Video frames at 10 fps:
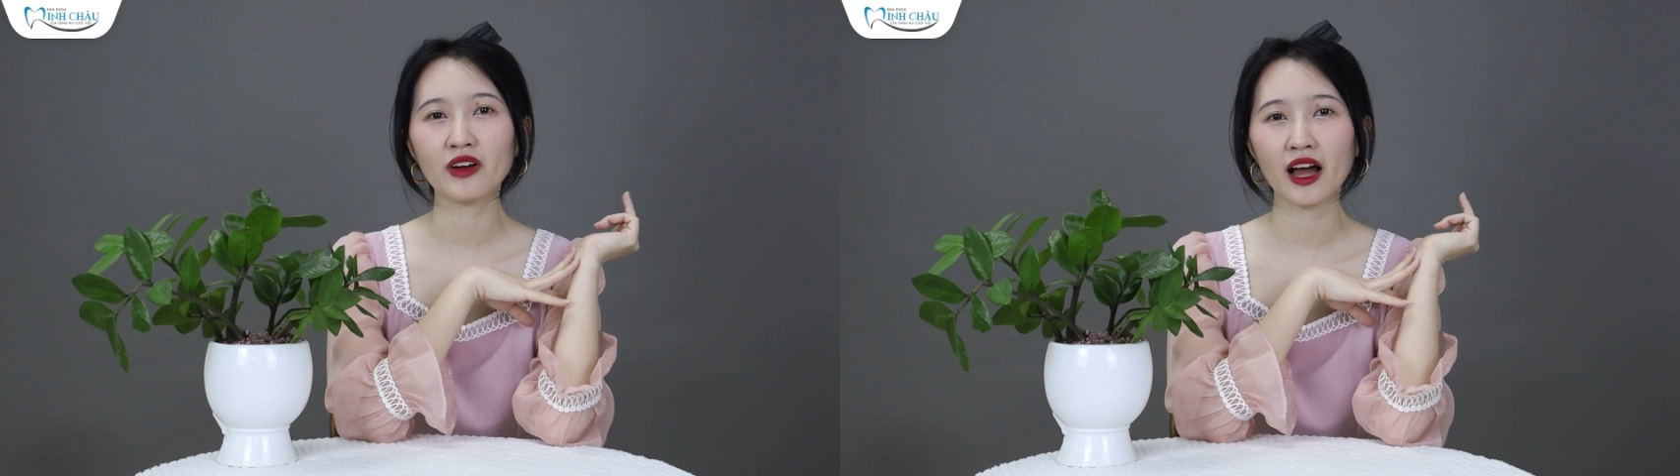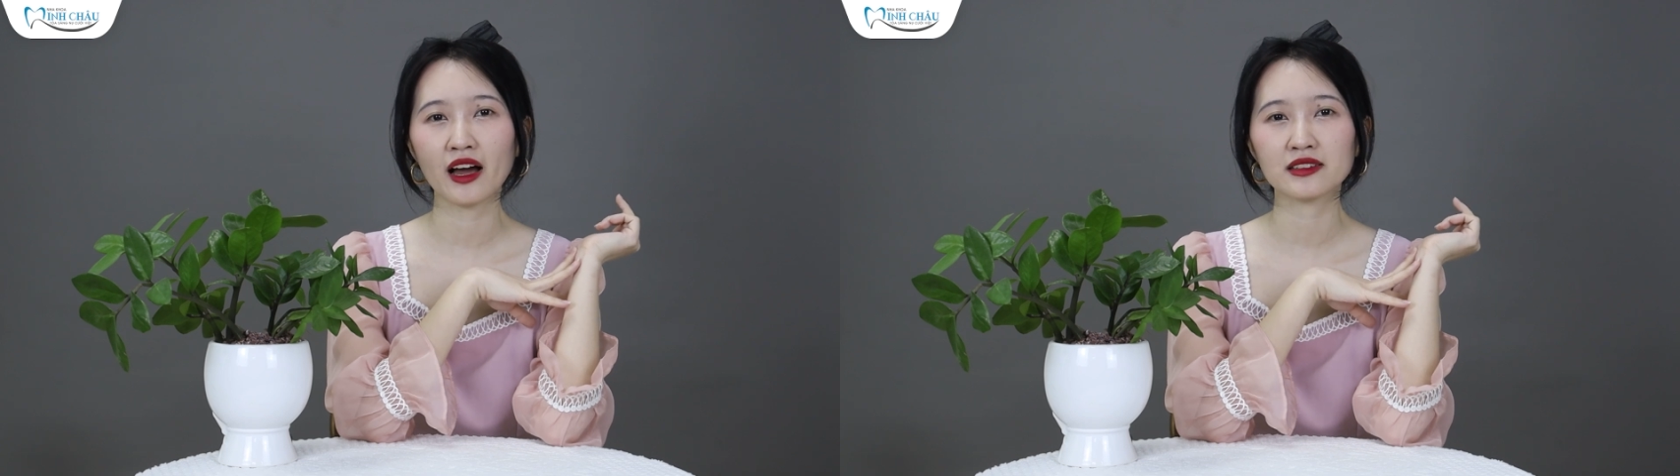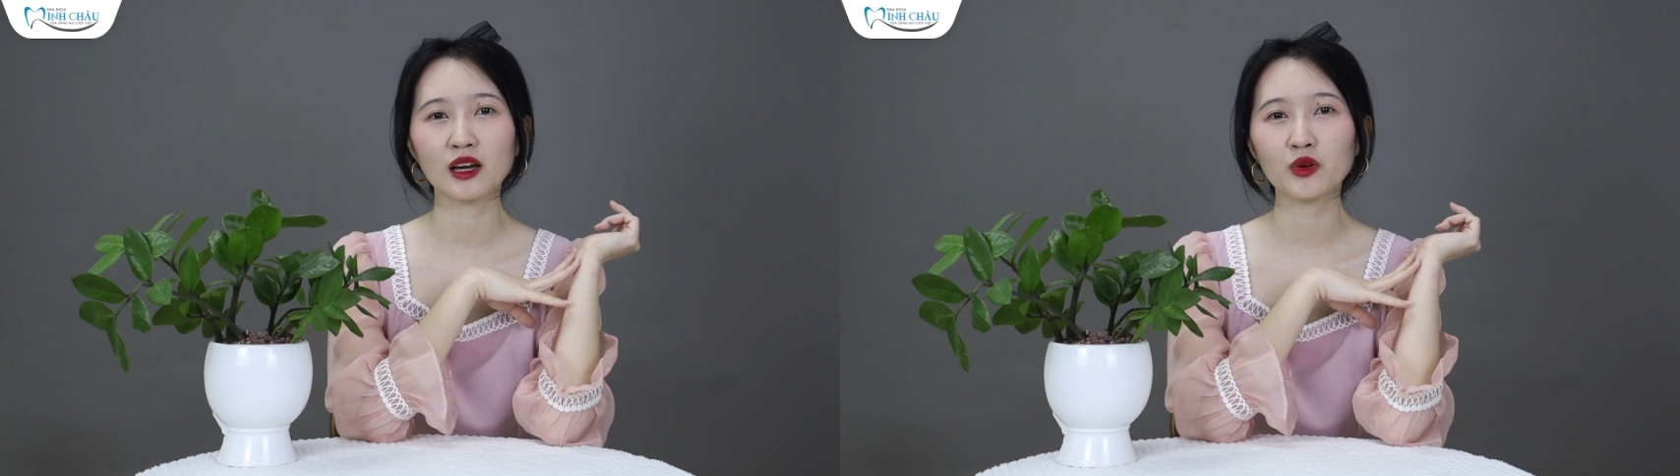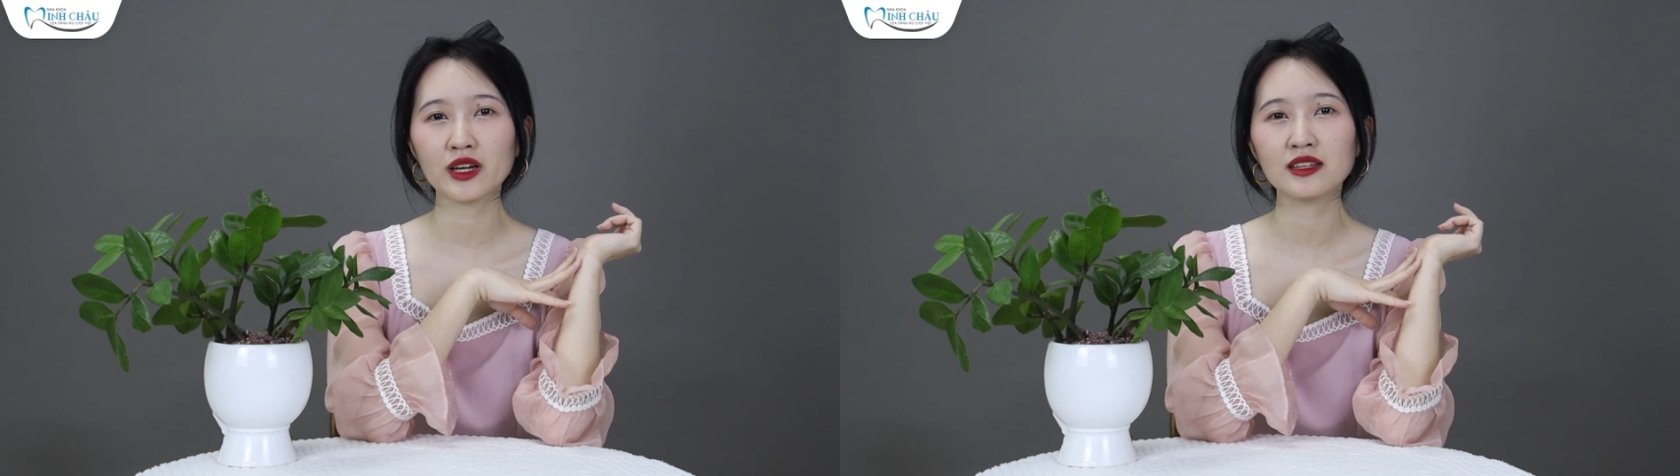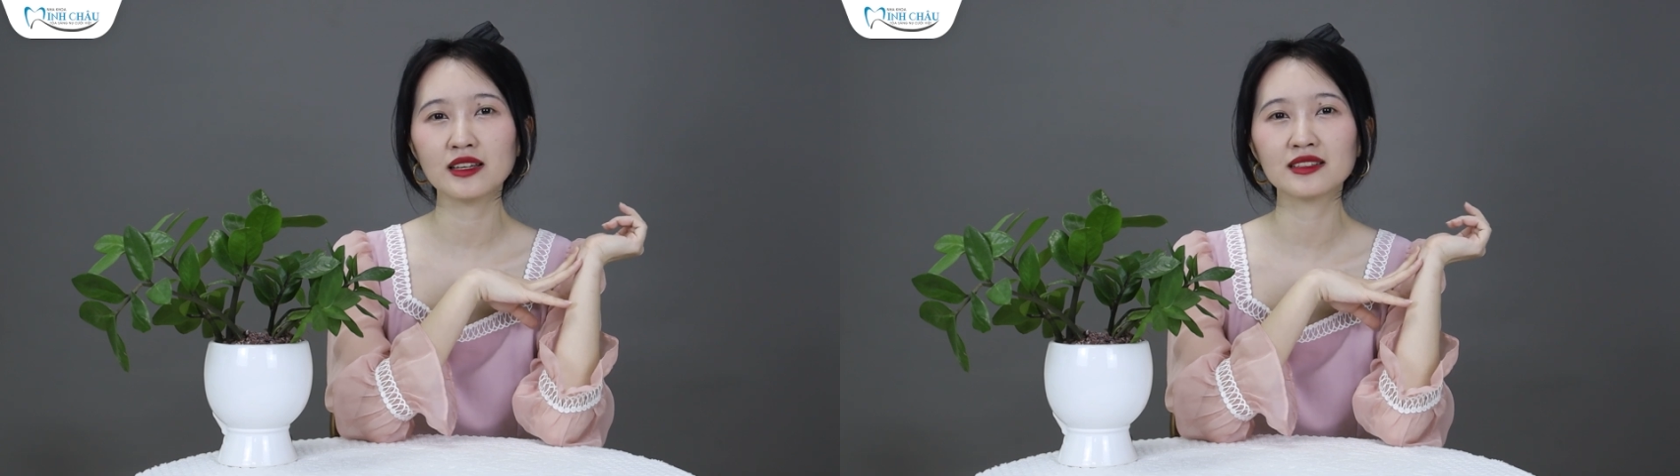và sau
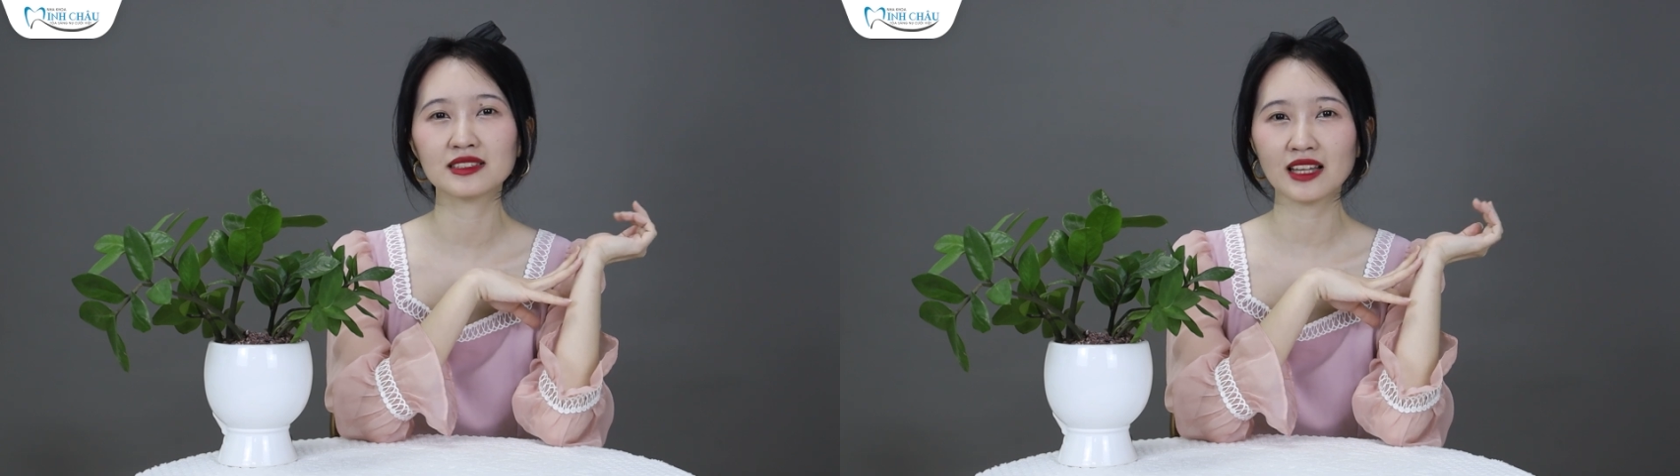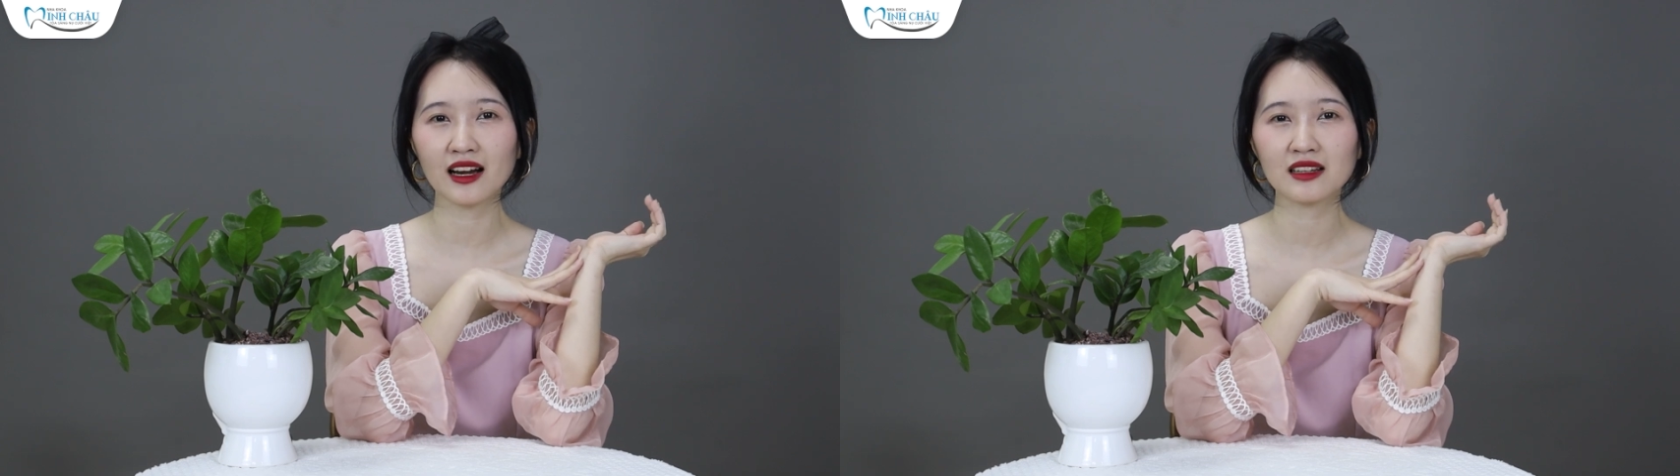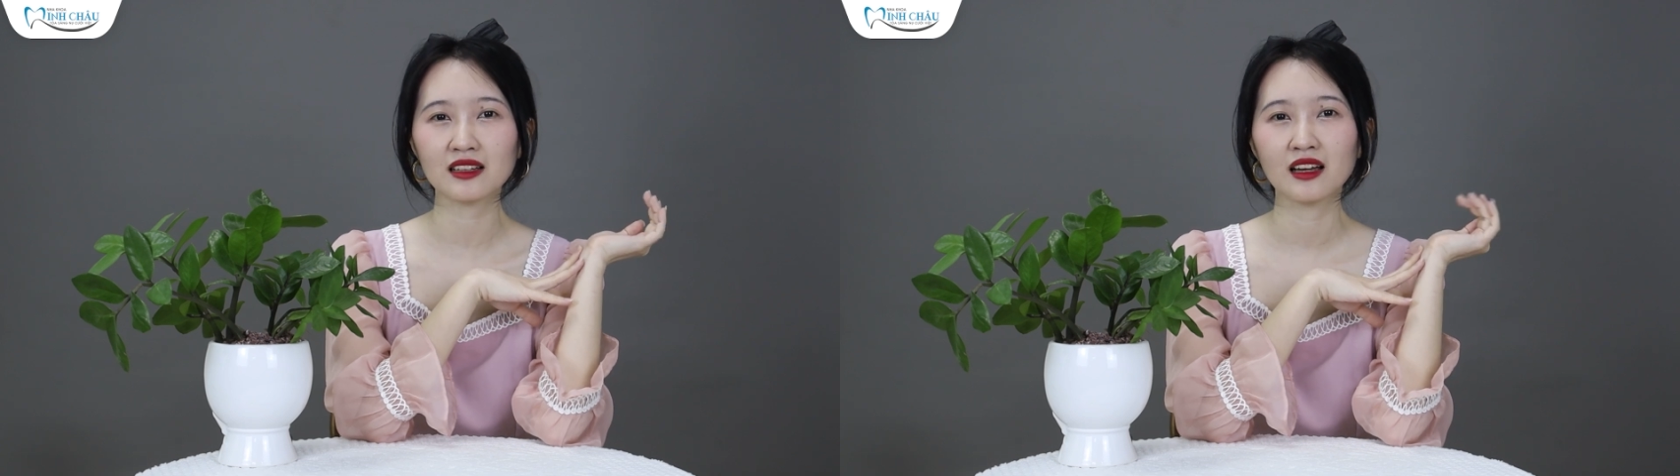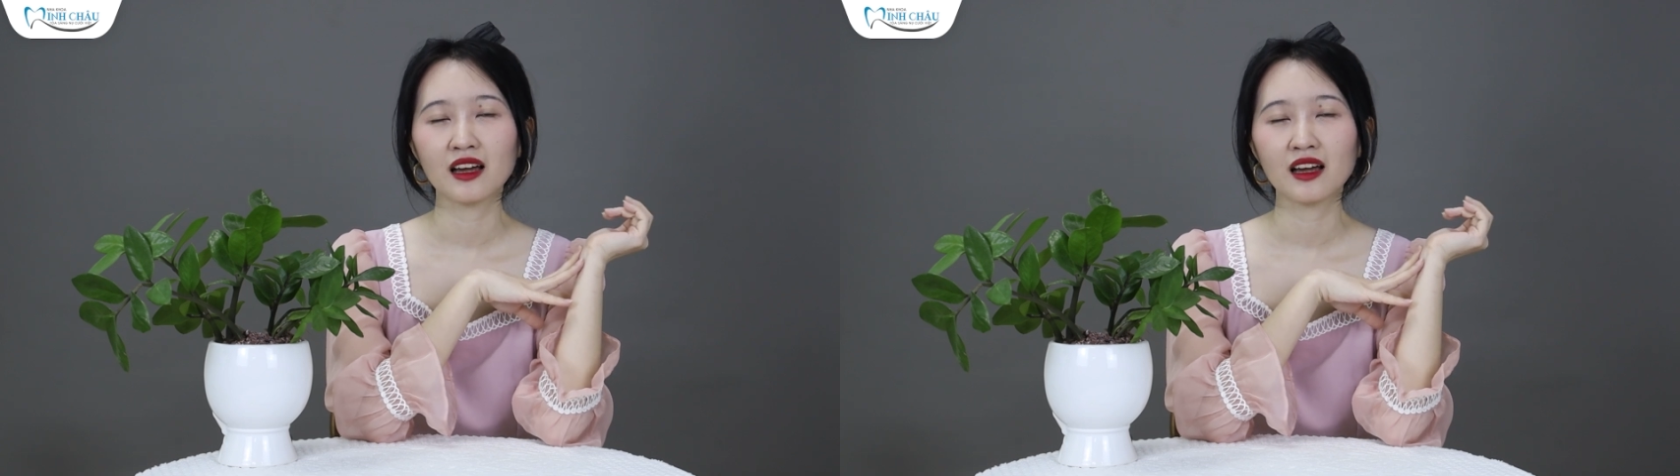khi niềm răng